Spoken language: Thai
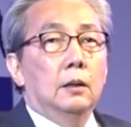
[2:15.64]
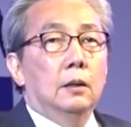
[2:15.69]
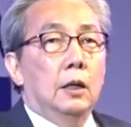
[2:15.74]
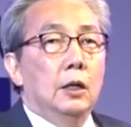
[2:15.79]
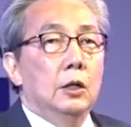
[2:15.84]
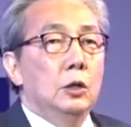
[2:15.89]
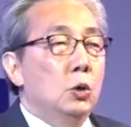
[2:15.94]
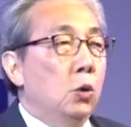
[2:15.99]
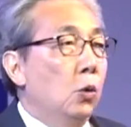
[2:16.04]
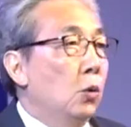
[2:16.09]
ใน
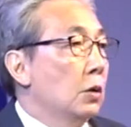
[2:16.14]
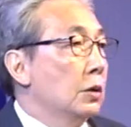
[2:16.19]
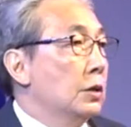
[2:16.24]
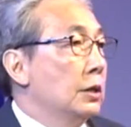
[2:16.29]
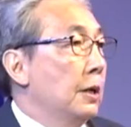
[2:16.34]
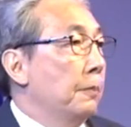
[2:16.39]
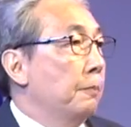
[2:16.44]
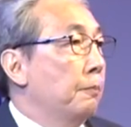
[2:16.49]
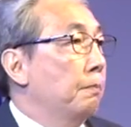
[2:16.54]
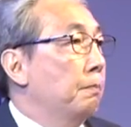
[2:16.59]
ช่วง
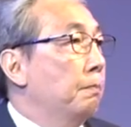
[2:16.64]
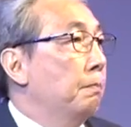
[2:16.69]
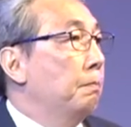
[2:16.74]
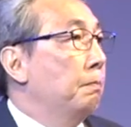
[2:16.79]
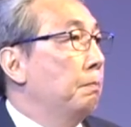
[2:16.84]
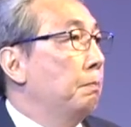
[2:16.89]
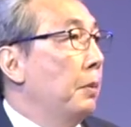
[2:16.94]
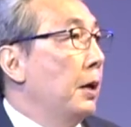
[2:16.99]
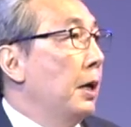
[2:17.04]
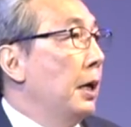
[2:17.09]
สิบ
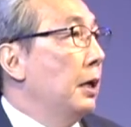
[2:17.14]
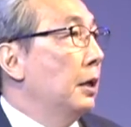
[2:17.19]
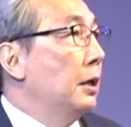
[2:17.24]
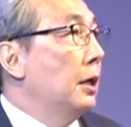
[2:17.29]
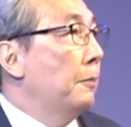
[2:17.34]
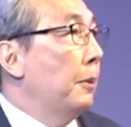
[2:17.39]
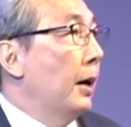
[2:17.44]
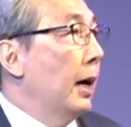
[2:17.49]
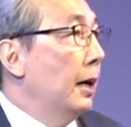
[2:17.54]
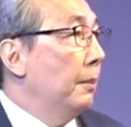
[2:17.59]
ปี
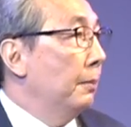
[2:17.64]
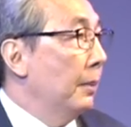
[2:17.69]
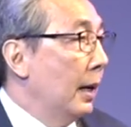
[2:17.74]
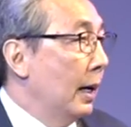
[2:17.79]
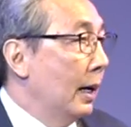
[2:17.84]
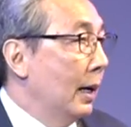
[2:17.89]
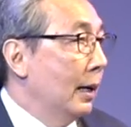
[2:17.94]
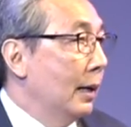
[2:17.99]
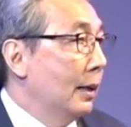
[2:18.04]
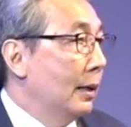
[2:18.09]
ที่ผ่าน
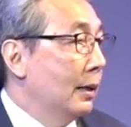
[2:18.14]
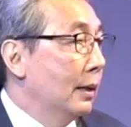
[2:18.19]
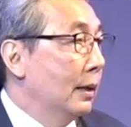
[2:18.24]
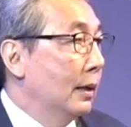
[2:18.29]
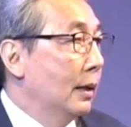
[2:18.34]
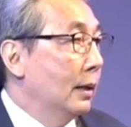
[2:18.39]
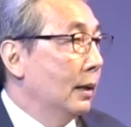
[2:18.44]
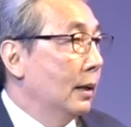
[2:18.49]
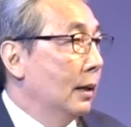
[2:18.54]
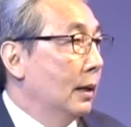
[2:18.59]
มา
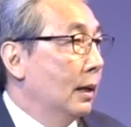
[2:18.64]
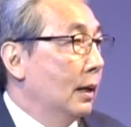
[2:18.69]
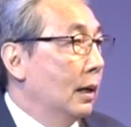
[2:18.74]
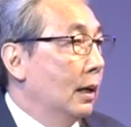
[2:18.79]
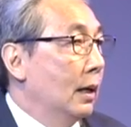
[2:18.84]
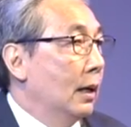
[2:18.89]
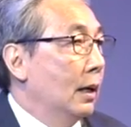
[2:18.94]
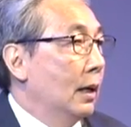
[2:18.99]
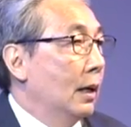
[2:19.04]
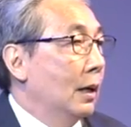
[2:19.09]

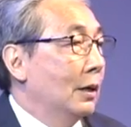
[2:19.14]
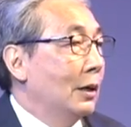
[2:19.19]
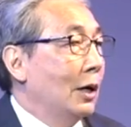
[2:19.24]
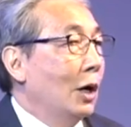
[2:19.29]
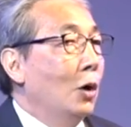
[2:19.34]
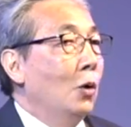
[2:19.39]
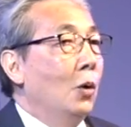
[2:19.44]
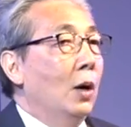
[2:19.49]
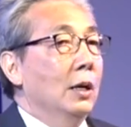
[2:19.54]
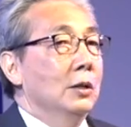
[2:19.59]

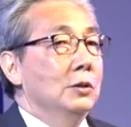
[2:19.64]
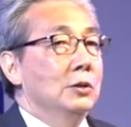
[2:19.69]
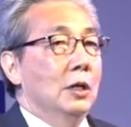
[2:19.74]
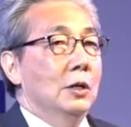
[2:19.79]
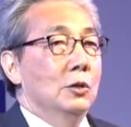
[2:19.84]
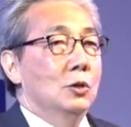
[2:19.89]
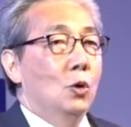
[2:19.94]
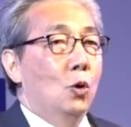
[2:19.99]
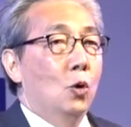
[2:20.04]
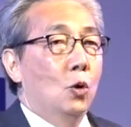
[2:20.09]
เราอาจจะ
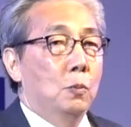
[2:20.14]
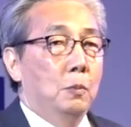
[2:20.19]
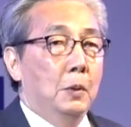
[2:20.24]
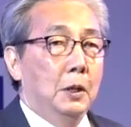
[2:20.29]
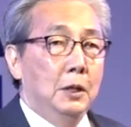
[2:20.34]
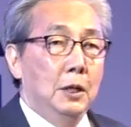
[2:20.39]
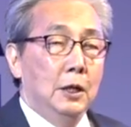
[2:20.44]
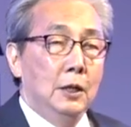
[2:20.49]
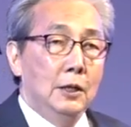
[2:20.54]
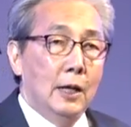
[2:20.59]
โชคไม่
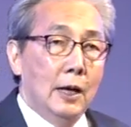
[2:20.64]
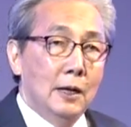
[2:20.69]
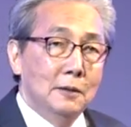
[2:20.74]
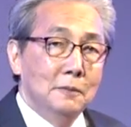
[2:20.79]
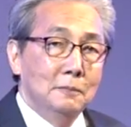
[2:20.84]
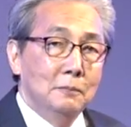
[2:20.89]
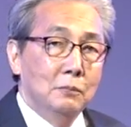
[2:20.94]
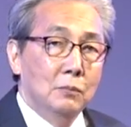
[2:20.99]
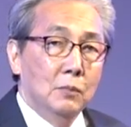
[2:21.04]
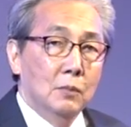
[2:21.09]
ดีนัก
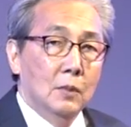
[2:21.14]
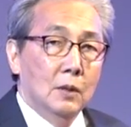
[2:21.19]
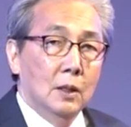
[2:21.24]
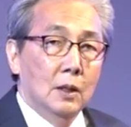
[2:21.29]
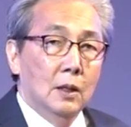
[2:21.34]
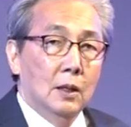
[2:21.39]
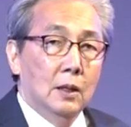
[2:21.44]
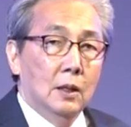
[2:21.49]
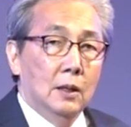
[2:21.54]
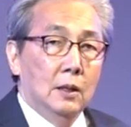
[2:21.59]

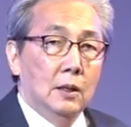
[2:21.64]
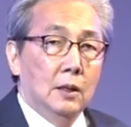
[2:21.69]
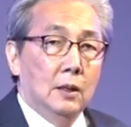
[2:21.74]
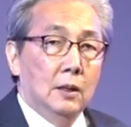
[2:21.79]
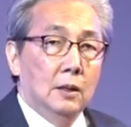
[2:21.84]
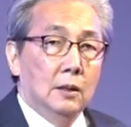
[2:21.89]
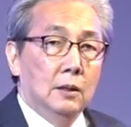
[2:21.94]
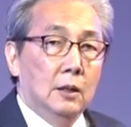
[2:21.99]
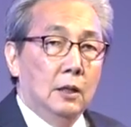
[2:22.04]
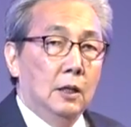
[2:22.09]

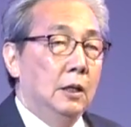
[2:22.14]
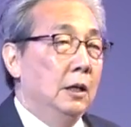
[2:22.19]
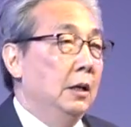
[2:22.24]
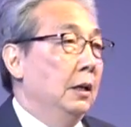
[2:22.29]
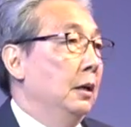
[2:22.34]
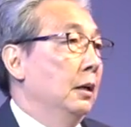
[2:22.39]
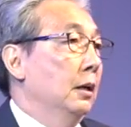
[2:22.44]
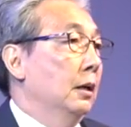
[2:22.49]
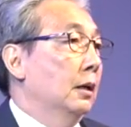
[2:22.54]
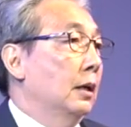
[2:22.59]
ที่
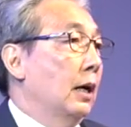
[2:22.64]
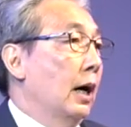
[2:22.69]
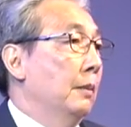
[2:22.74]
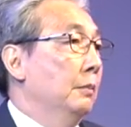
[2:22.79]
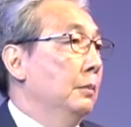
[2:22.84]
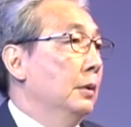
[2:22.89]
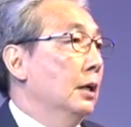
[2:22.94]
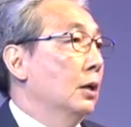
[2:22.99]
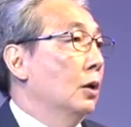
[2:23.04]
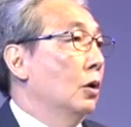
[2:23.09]
การ
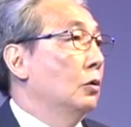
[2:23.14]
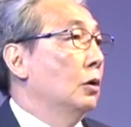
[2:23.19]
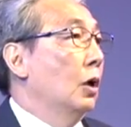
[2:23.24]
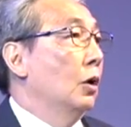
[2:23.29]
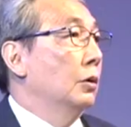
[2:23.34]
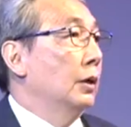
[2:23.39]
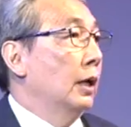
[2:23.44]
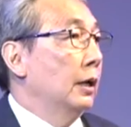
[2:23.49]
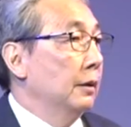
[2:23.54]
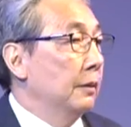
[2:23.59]
เมืองของเรา
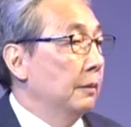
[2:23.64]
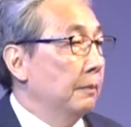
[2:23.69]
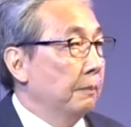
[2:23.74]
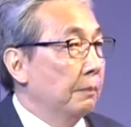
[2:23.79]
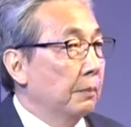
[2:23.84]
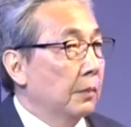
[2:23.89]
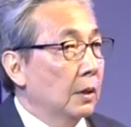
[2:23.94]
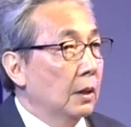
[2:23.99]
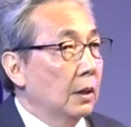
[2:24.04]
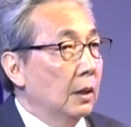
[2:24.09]
นั้น
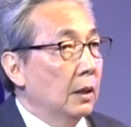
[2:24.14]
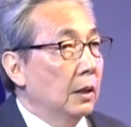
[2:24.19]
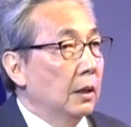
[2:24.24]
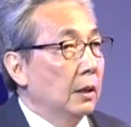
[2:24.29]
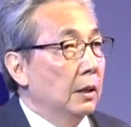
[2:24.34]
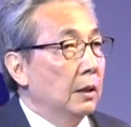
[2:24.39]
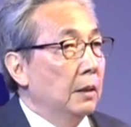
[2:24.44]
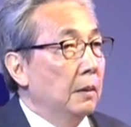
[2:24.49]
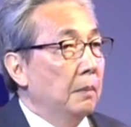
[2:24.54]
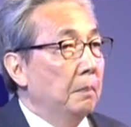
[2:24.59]

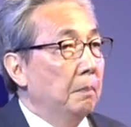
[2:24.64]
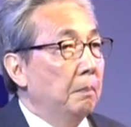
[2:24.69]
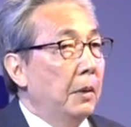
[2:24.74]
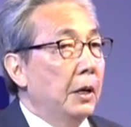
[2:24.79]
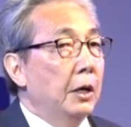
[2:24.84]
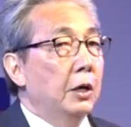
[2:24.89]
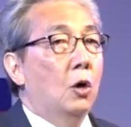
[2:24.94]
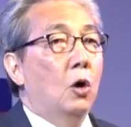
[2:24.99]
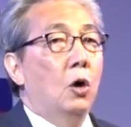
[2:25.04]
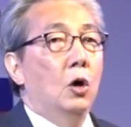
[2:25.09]

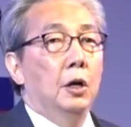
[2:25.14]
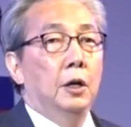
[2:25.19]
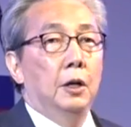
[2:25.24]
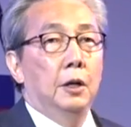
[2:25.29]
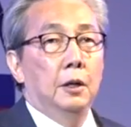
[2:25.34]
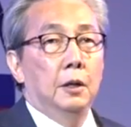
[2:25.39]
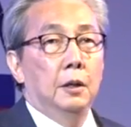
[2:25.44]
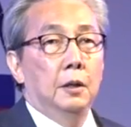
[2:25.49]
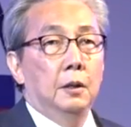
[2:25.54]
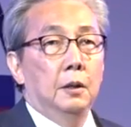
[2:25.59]
ไม่ค่อย
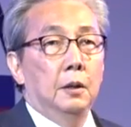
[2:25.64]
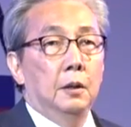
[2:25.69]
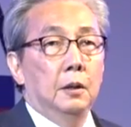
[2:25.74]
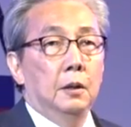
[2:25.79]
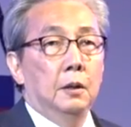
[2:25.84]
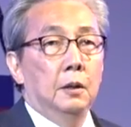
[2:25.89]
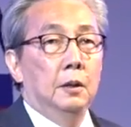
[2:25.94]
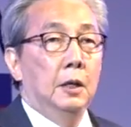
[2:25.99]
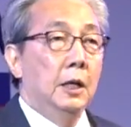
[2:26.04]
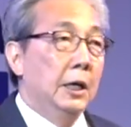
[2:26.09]

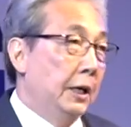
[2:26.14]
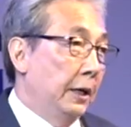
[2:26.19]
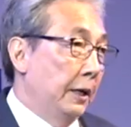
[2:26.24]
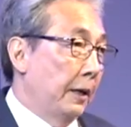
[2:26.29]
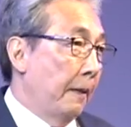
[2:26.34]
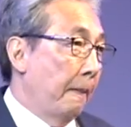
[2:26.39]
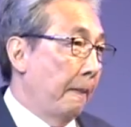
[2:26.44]
นิ่ง